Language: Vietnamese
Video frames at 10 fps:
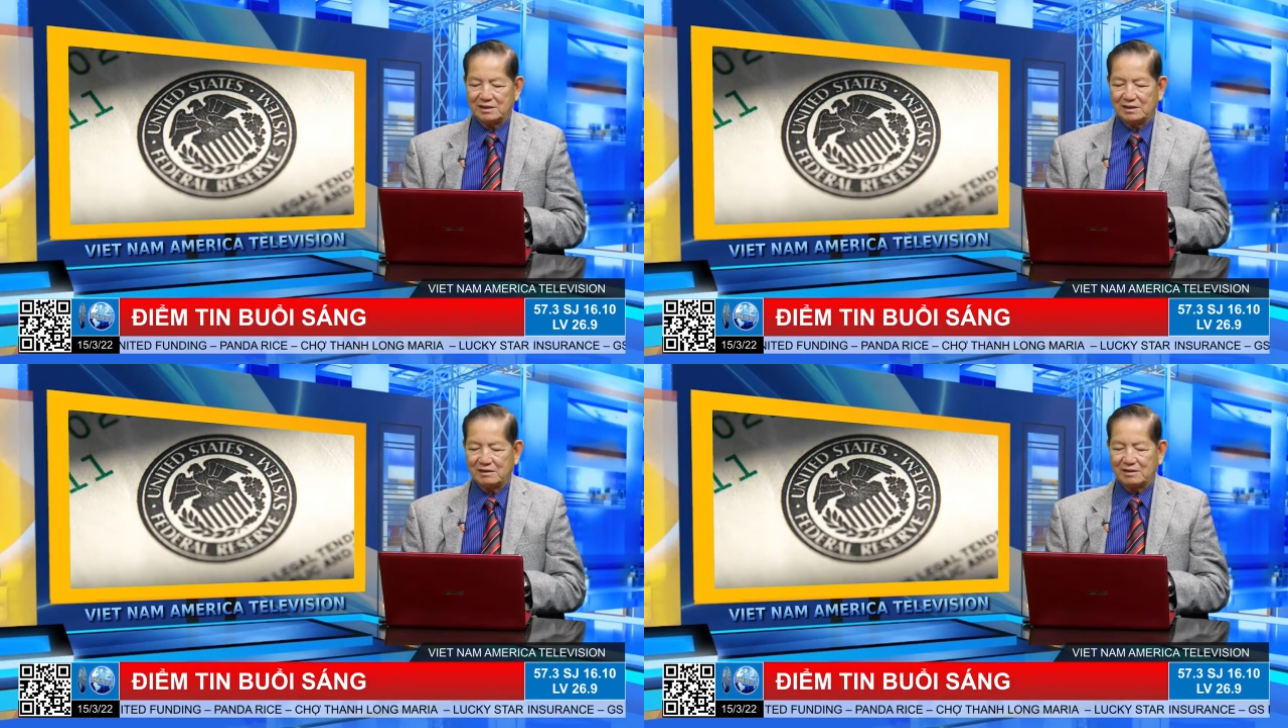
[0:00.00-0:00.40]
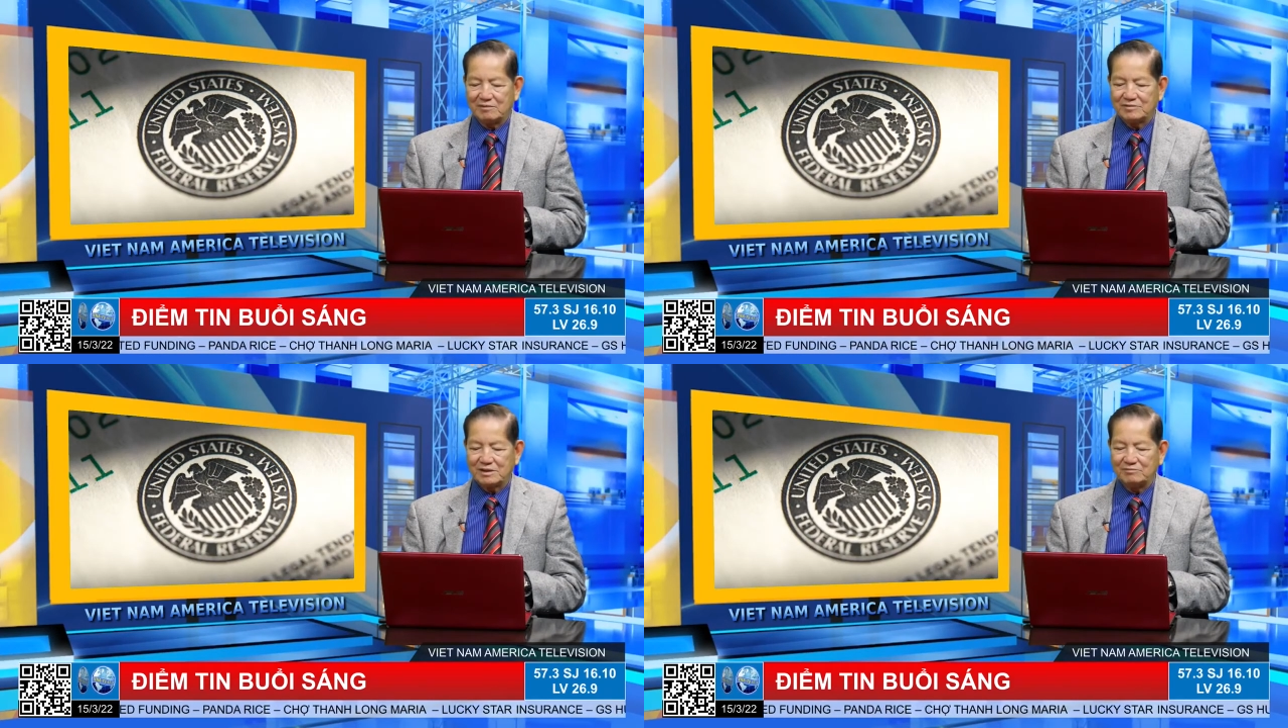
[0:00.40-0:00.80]

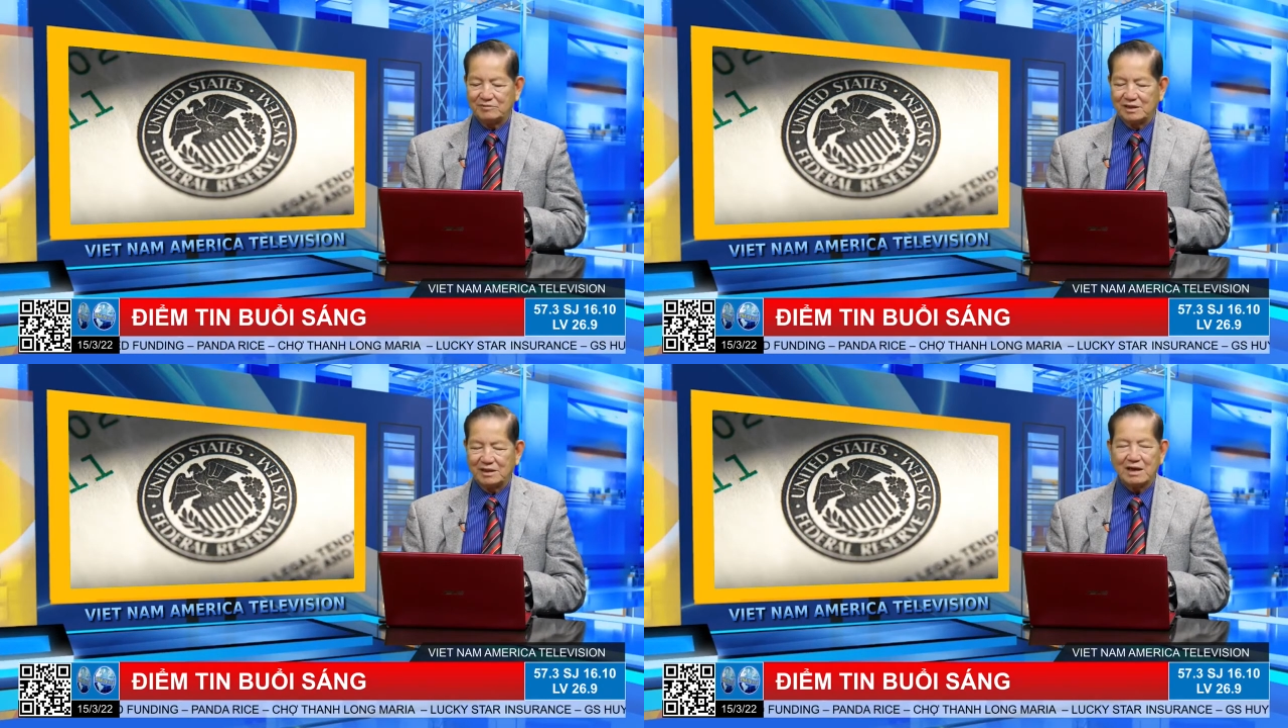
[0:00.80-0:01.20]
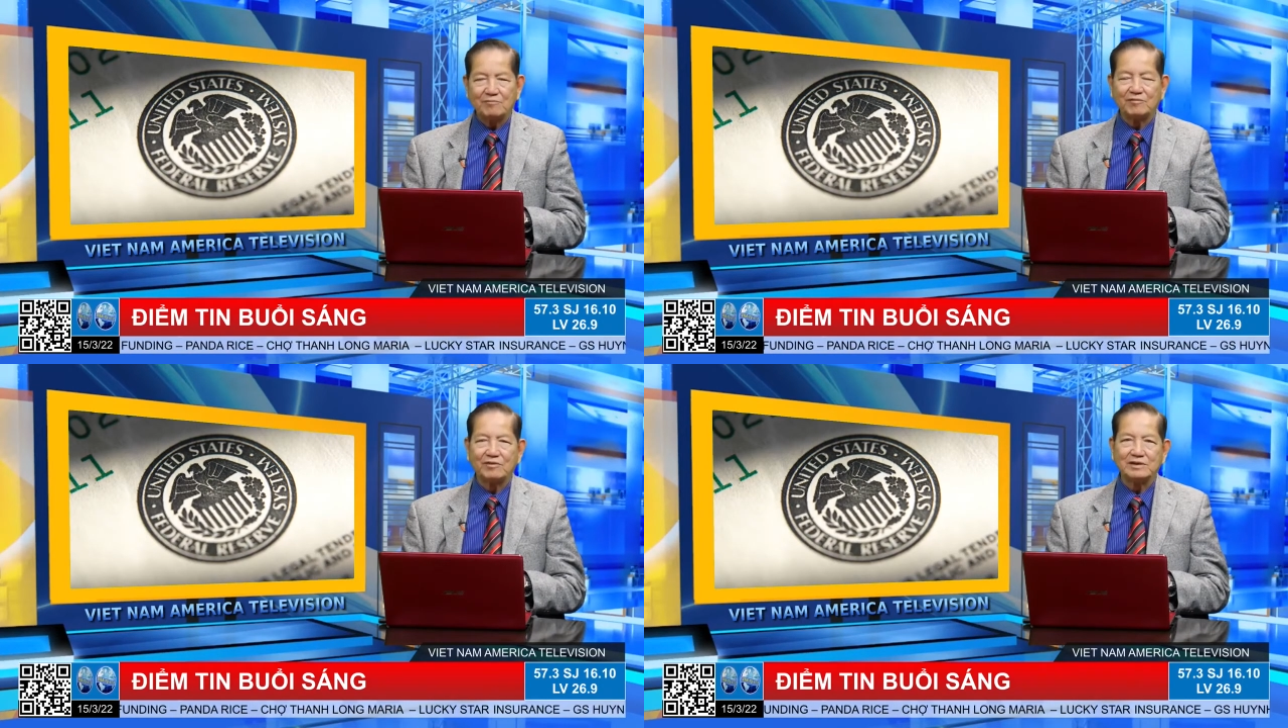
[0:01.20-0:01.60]

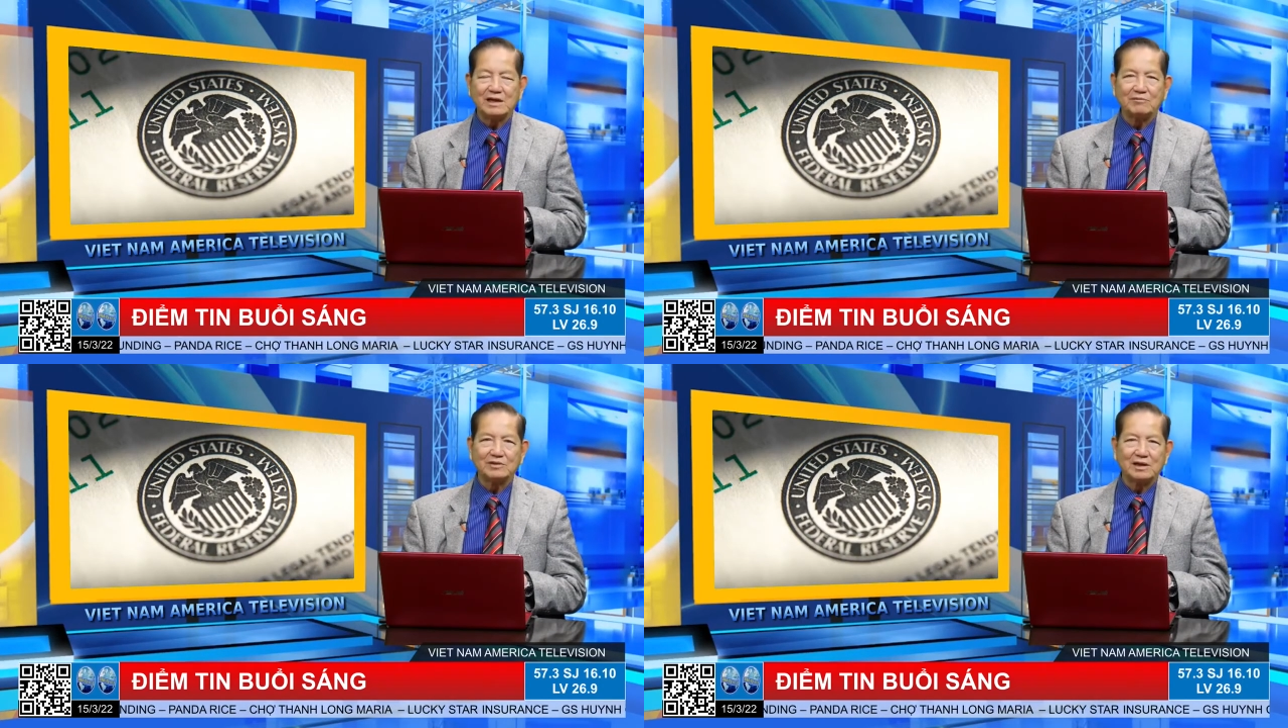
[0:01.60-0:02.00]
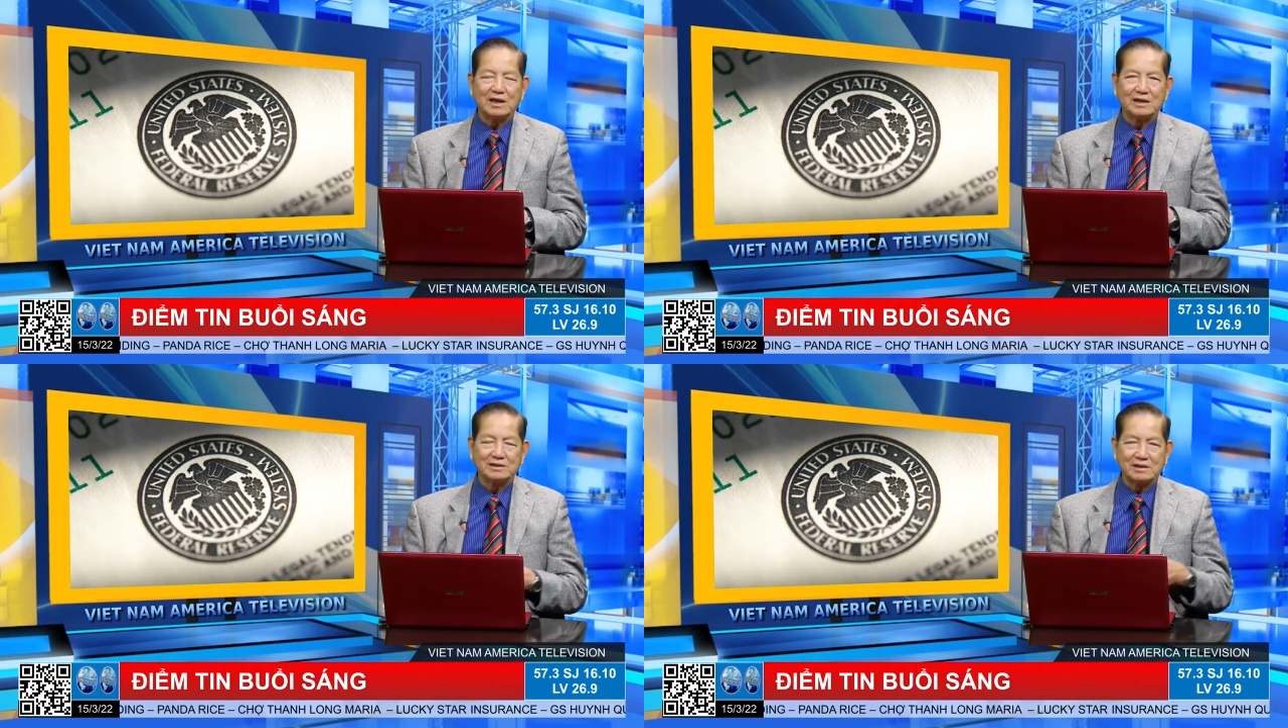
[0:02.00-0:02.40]
5.5 tức
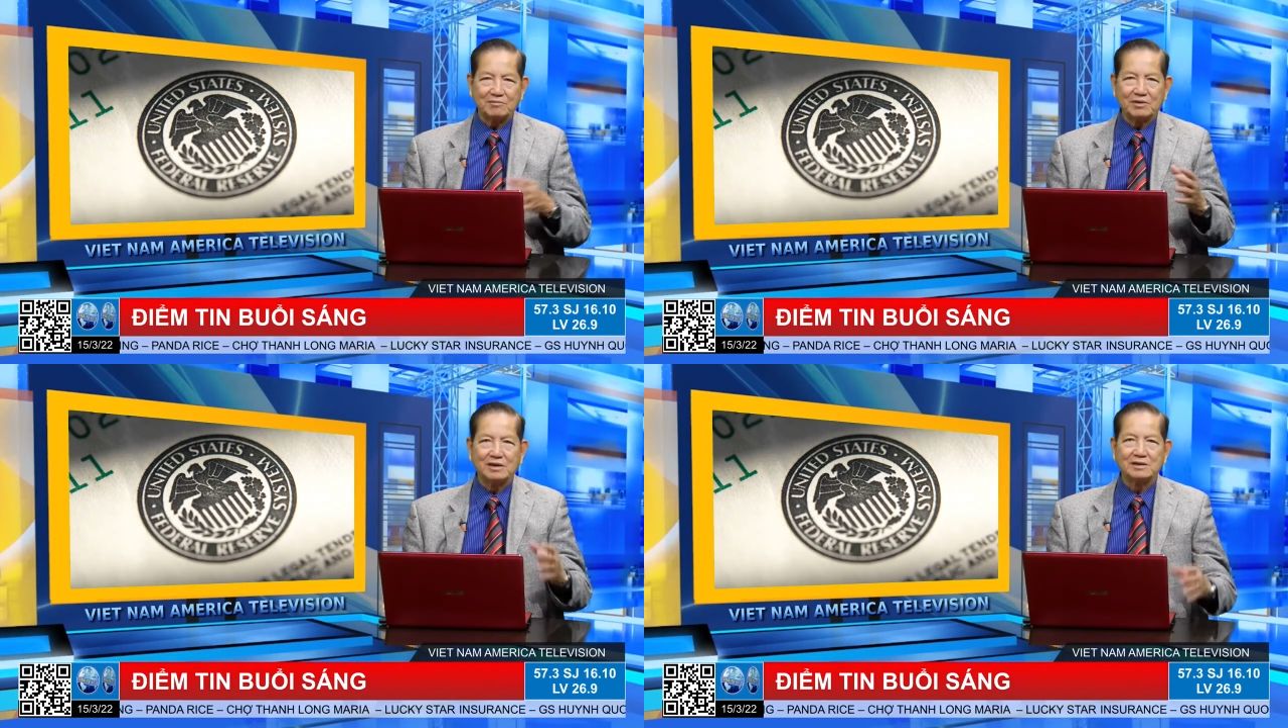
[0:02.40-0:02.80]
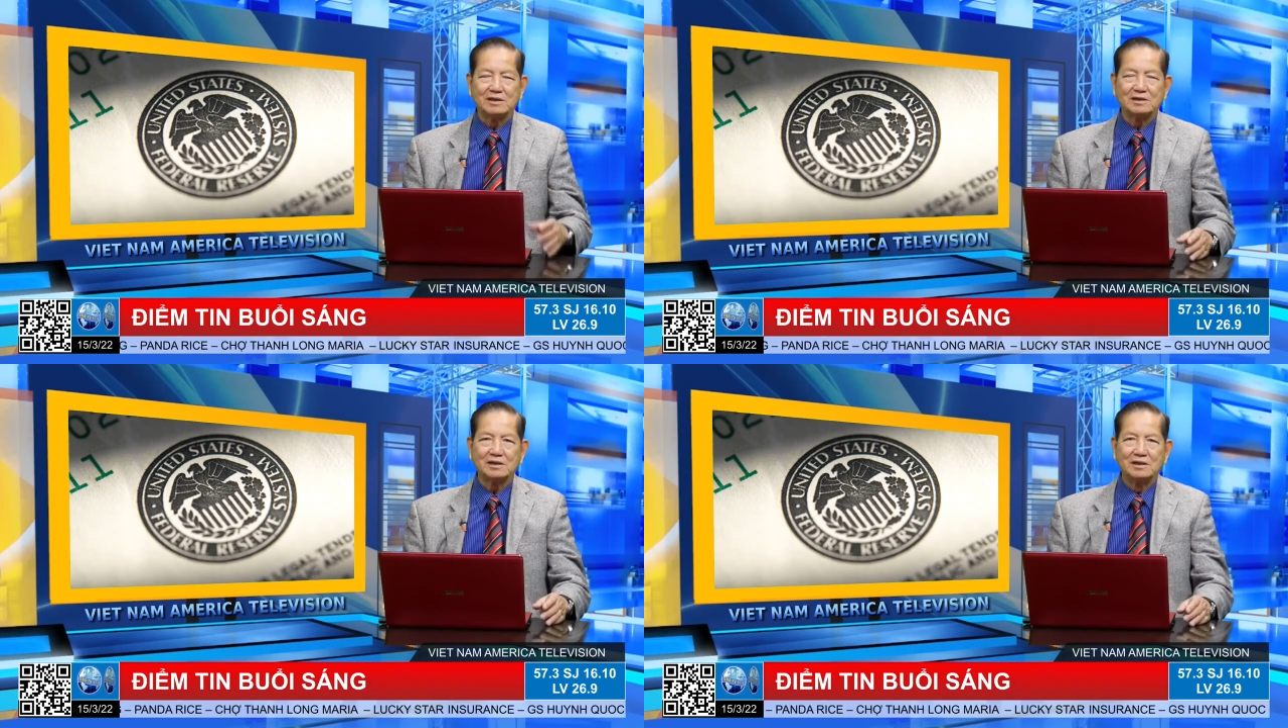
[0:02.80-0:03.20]
là thấp hơn
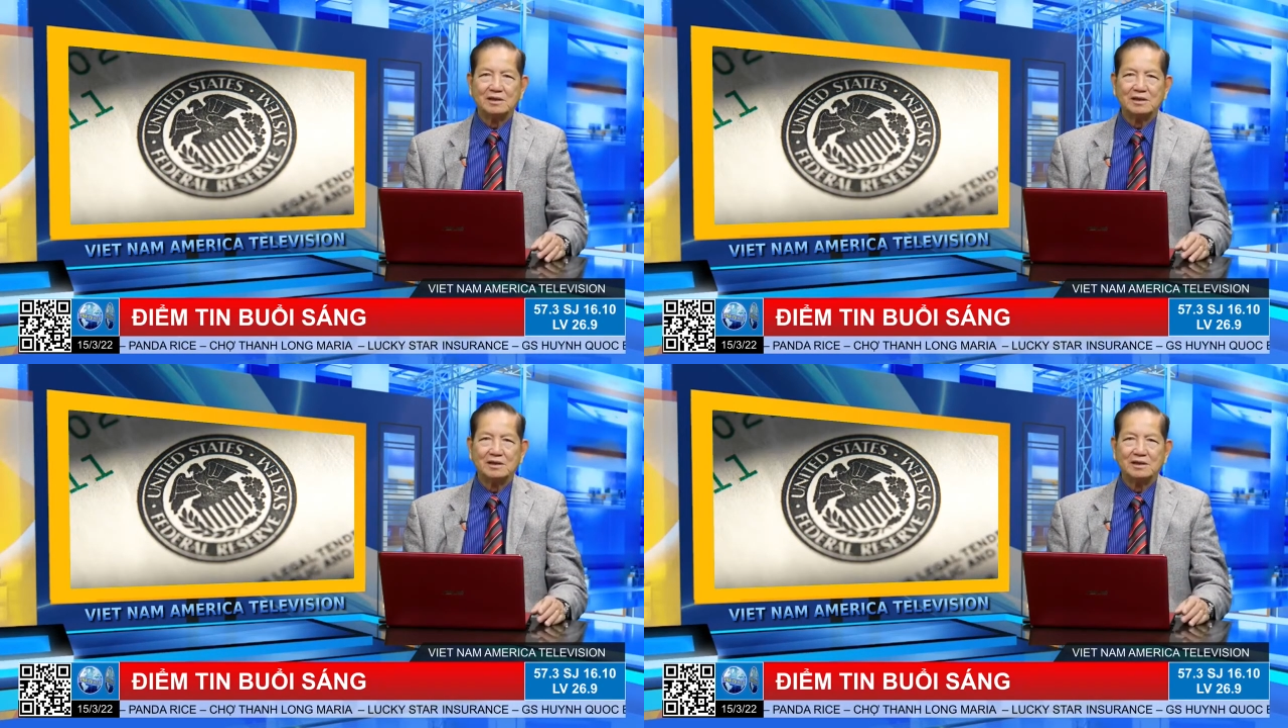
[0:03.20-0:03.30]
những